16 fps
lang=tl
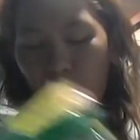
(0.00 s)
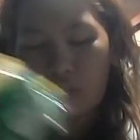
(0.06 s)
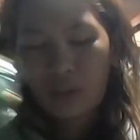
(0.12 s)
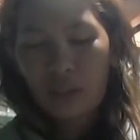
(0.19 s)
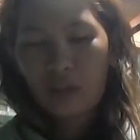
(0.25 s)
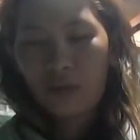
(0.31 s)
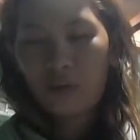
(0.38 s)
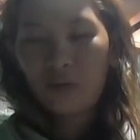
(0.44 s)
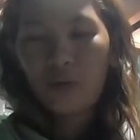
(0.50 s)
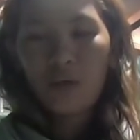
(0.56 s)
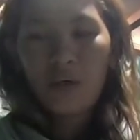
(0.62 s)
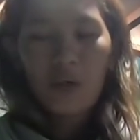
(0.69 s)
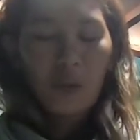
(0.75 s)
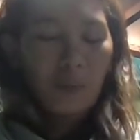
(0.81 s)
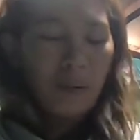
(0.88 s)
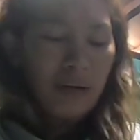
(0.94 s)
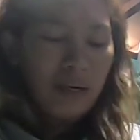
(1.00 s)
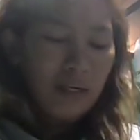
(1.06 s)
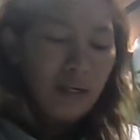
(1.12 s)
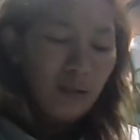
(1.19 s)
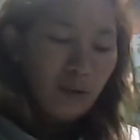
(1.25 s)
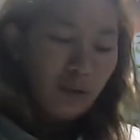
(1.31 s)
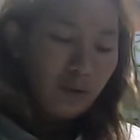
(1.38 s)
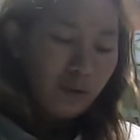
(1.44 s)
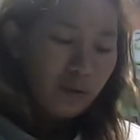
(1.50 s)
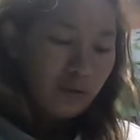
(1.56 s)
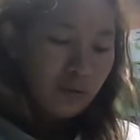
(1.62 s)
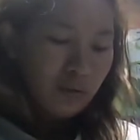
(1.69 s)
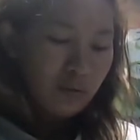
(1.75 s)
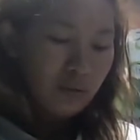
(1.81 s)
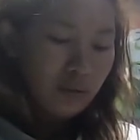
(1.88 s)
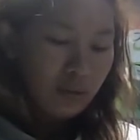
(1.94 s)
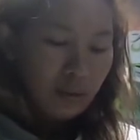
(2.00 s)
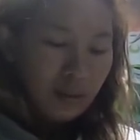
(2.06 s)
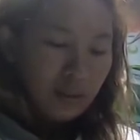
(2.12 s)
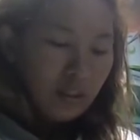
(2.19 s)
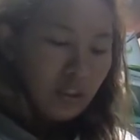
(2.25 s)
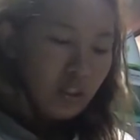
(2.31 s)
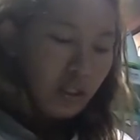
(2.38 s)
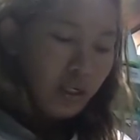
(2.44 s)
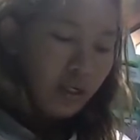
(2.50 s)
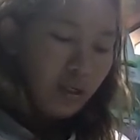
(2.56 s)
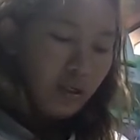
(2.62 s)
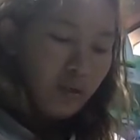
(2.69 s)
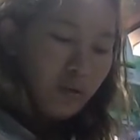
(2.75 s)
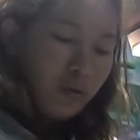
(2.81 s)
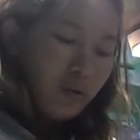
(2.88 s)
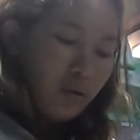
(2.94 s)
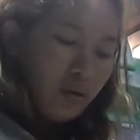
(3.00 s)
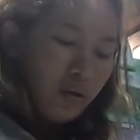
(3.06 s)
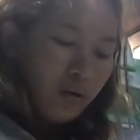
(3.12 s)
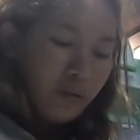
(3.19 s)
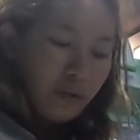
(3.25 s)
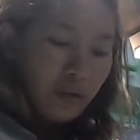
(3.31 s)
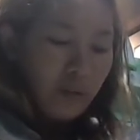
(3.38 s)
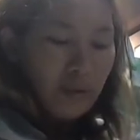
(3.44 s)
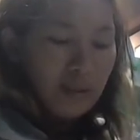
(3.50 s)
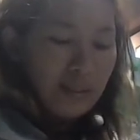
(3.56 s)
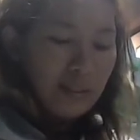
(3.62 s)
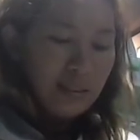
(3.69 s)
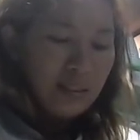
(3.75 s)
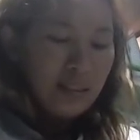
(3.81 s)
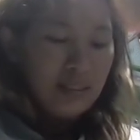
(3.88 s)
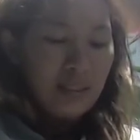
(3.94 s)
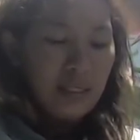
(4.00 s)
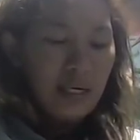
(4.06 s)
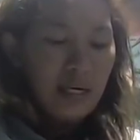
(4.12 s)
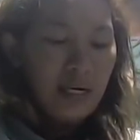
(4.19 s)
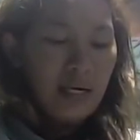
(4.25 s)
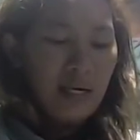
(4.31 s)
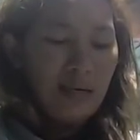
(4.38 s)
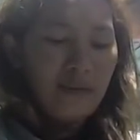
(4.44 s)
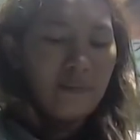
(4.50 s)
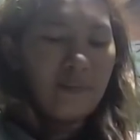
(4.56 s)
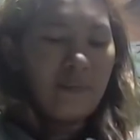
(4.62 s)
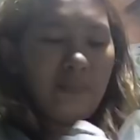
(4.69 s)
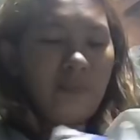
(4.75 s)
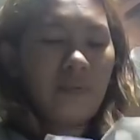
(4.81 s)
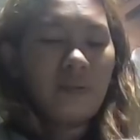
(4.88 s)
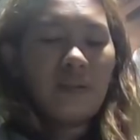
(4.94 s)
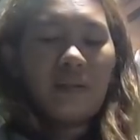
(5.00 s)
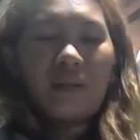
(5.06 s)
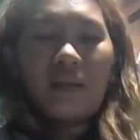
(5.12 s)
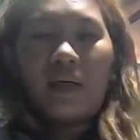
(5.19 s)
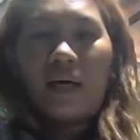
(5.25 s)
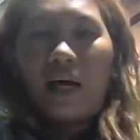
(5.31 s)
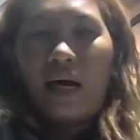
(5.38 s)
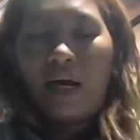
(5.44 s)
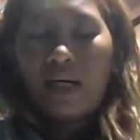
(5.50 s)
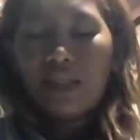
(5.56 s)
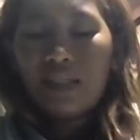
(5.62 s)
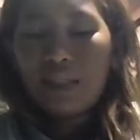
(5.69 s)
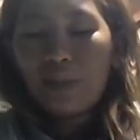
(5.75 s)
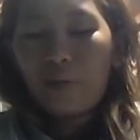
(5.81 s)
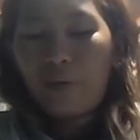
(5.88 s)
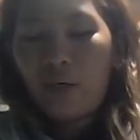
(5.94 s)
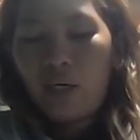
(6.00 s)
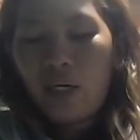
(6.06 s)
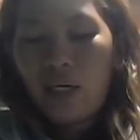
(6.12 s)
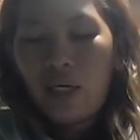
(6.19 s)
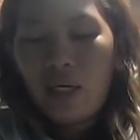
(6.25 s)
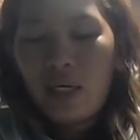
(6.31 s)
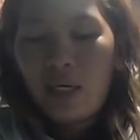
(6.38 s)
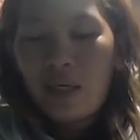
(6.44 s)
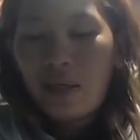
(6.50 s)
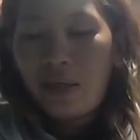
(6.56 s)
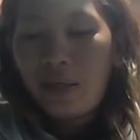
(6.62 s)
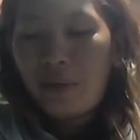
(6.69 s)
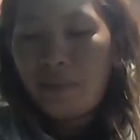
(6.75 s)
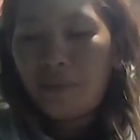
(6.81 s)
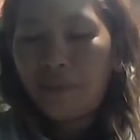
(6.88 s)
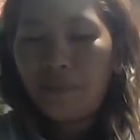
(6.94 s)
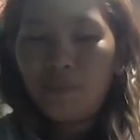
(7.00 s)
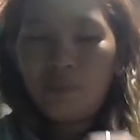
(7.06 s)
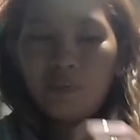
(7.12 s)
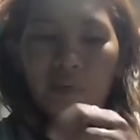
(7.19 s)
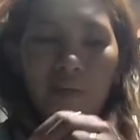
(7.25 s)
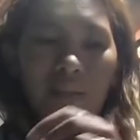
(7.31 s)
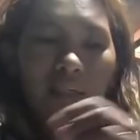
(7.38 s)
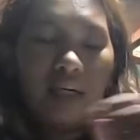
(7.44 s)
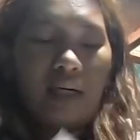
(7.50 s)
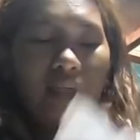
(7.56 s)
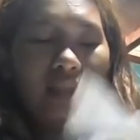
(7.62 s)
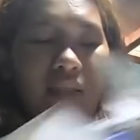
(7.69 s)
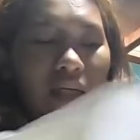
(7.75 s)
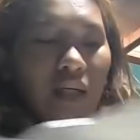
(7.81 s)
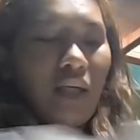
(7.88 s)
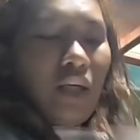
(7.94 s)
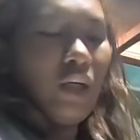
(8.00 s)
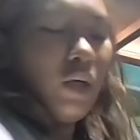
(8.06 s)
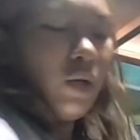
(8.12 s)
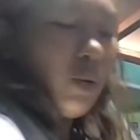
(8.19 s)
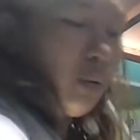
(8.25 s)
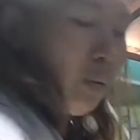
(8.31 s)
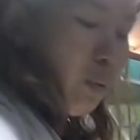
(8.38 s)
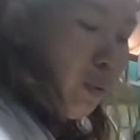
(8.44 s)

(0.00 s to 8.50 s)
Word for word: utak ko. Milo. Tsaka yung requested na ice cream. Yan. Thank you.